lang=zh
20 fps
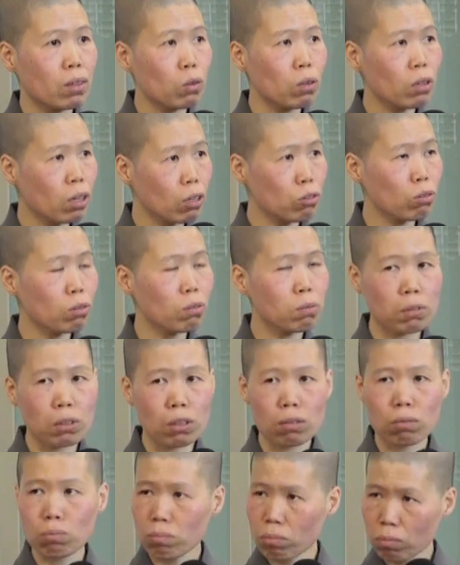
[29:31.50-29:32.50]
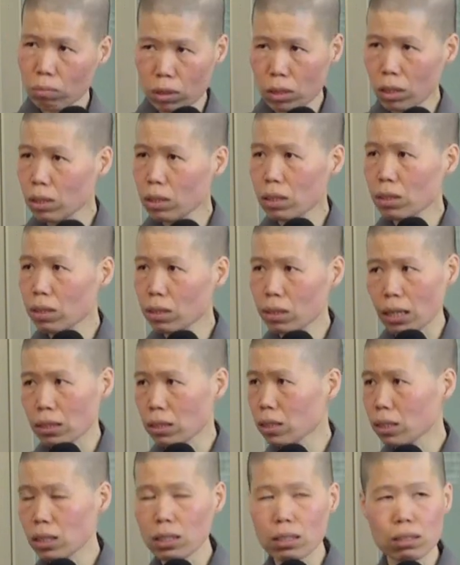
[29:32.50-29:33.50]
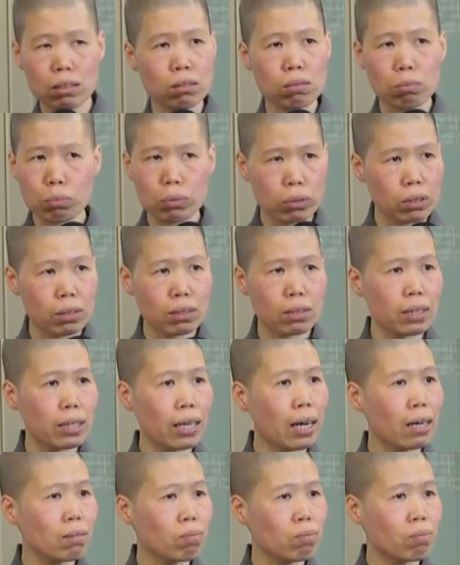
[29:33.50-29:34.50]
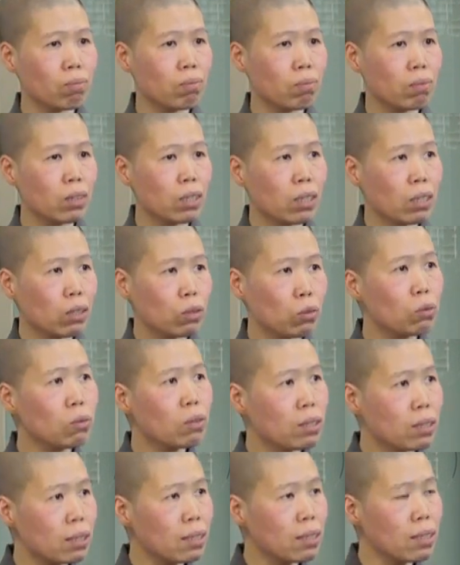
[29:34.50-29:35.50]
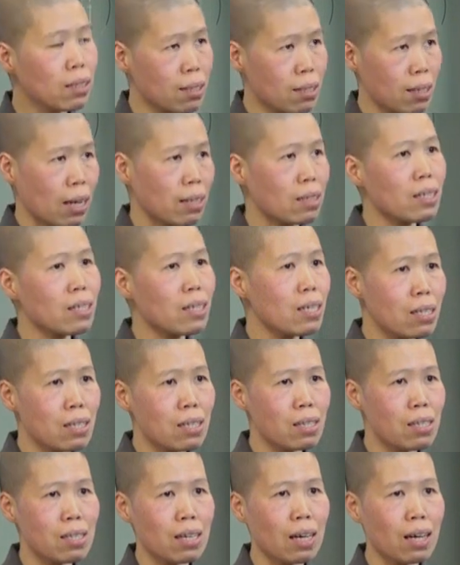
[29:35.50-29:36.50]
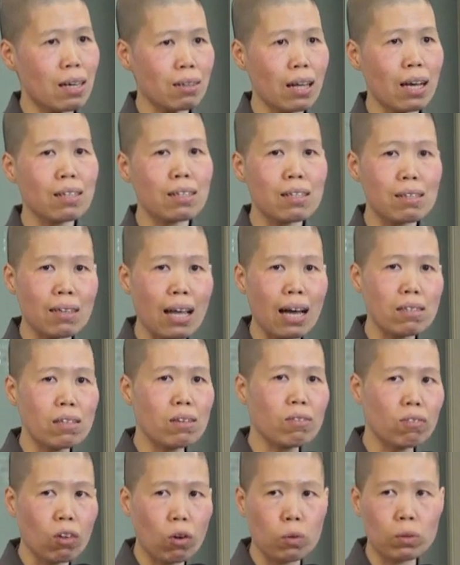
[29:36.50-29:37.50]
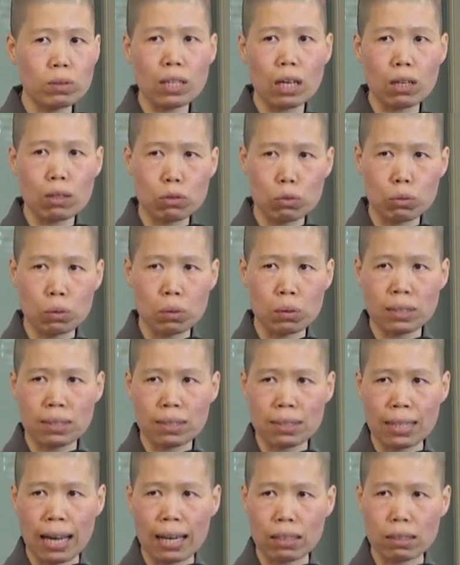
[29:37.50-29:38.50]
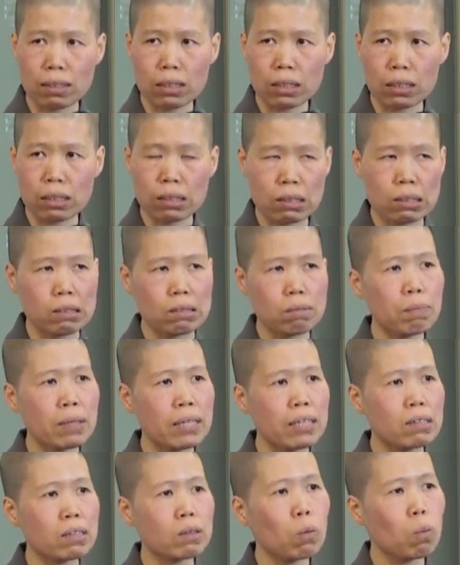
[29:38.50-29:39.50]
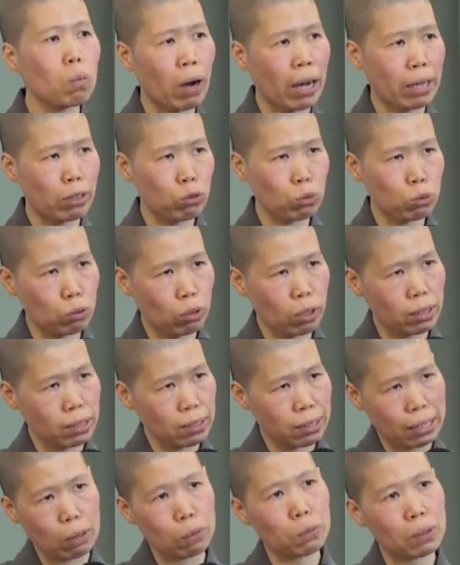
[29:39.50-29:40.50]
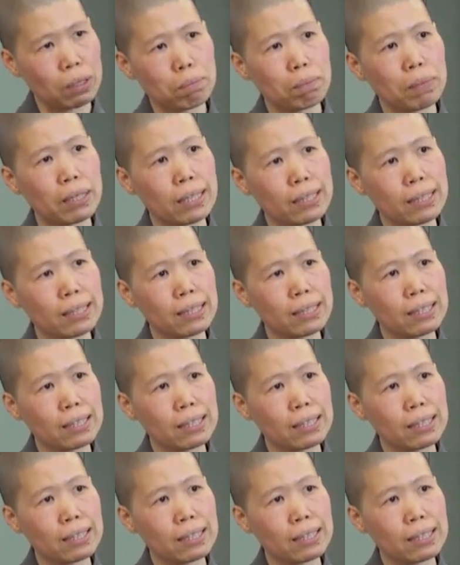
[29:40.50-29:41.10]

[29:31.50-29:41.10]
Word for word: 我告诉你们，真正的洒净意思不是这样。如果真正的洒净意思是这样，它跟大乘佛教所讲的慈悲是完全相违背。